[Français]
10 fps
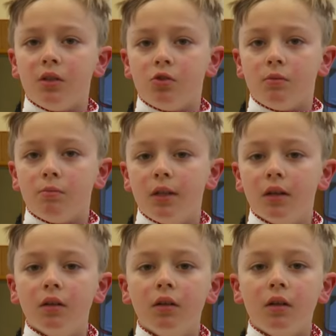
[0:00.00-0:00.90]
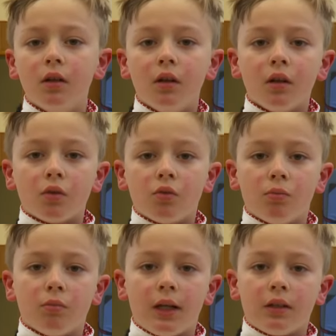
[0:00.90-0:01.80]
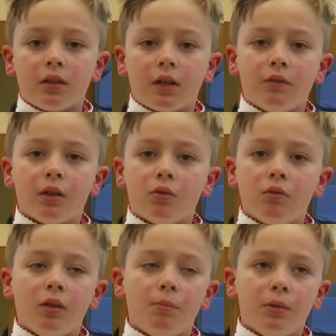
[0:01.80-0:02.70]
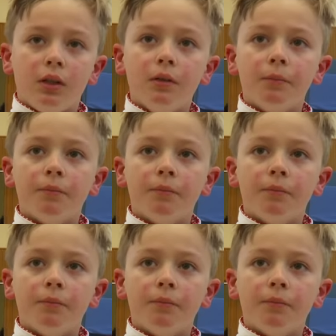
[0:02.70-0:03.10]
J'aime bien combattre avec une épée.